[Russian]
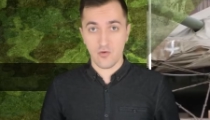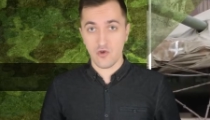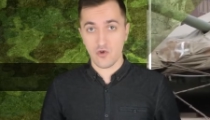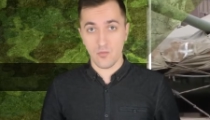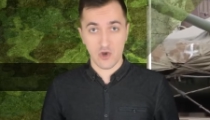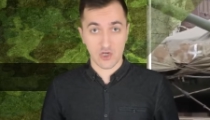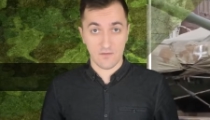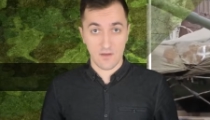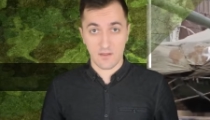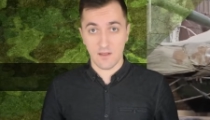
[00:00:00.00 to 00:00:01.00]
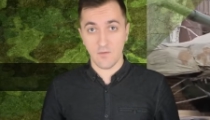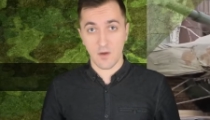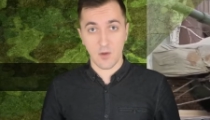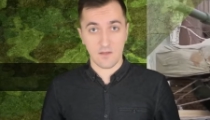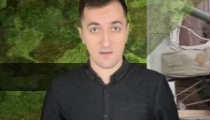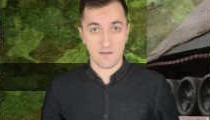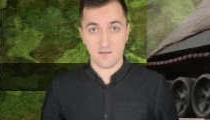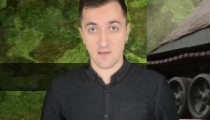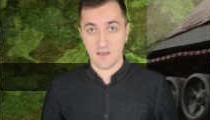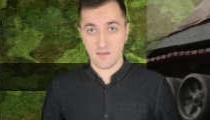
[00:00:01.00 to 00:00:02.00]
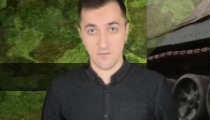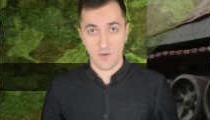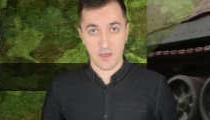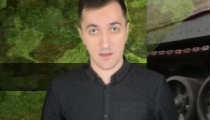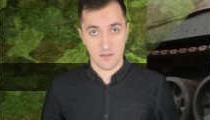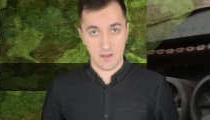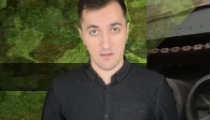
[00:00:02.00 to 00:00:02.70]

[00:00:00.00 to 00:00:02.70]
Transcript: Еще больше новостей и информации на сайте военное